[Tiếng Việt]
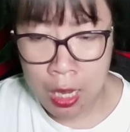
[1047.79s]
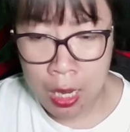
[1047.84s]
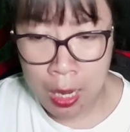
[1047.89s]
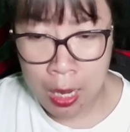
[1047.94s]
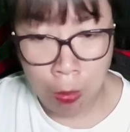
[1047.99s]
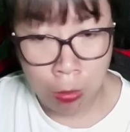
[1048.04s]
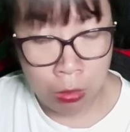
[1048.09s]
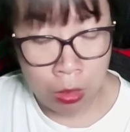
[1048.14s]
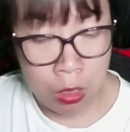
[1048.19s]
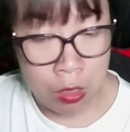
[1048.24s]

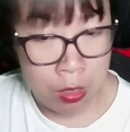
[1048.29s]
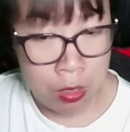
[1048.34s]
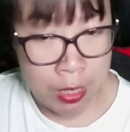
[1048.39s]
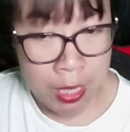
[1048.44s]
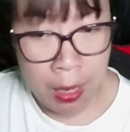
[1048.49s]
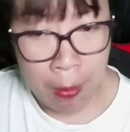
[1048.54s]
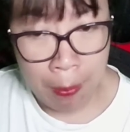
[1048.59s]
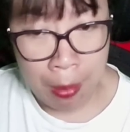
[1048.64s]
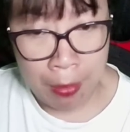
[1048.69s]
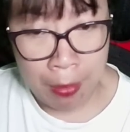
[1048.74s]
Long Tử
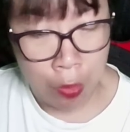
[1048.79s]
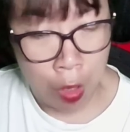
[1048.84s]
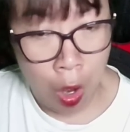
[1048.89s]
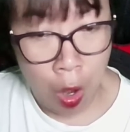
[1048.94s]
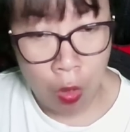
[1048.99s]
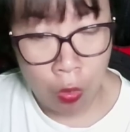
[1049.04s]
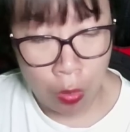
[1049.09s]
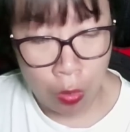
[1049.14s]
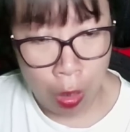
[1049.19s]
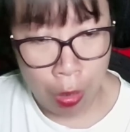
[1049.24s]
sắc mặt
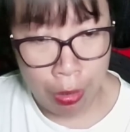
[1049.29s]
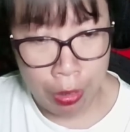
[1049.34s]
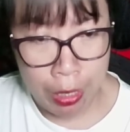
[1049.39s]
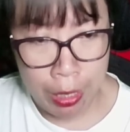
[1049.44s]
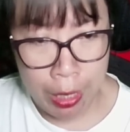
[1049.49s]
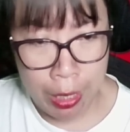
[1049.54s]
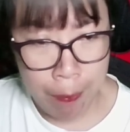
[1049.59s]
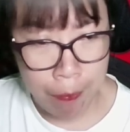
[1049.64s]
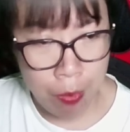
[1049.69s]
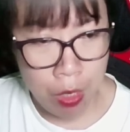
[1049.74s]
khó coi,
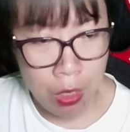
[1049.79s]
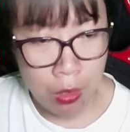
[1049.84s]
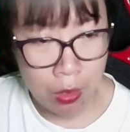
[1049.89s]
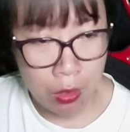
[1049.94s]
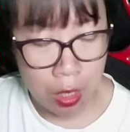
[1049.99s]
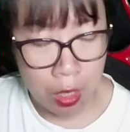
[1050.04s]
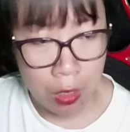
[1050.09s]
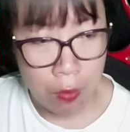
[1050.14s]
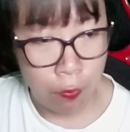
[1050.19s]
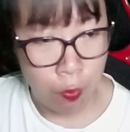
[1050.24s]
lập tức
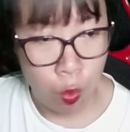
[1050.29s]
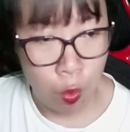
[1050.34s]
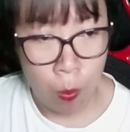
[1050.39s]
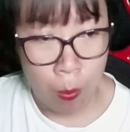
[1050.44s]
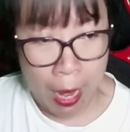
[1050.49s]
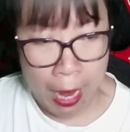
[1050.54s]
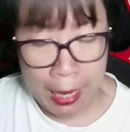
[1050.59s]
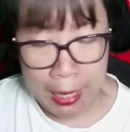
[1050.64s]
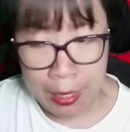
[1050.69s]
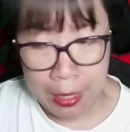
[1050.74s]
cởi phù
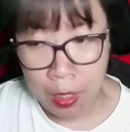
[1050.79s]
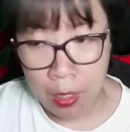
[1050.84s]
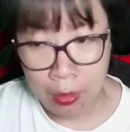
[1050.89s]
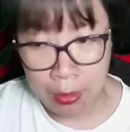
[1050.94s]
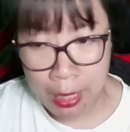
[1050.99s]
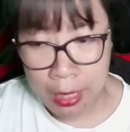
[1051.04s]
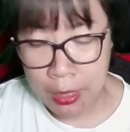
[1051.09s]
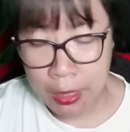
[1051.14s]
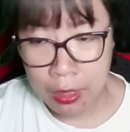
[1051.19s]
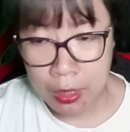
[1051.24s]
bài ở
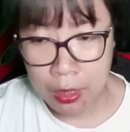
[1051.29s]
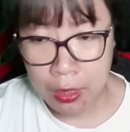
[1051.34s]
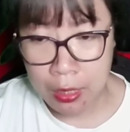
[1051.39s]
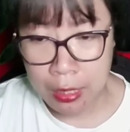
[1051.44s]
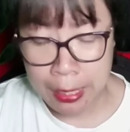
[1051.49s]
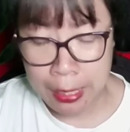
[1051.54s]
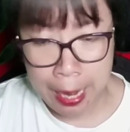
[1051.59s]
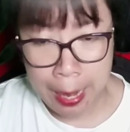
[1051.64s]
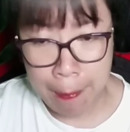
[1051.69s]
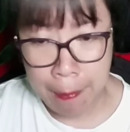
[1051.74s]
thắt lưng
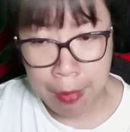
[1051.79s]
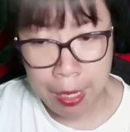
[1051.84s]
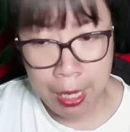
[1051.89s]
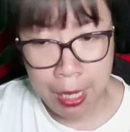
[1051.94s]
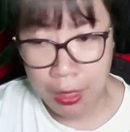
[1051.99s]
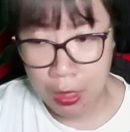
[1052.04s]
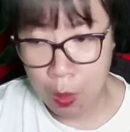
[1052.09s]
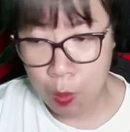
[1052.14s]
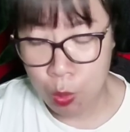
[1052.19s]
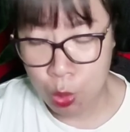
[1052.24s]
ném
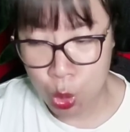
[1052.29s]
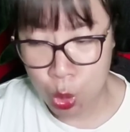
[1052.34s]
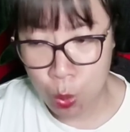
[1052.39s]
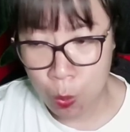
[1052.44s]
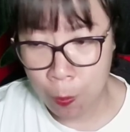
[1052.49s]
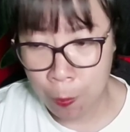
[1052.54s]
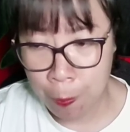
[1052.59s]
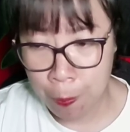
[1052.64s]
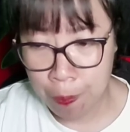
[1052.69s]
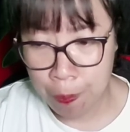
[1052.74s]
lên không trung.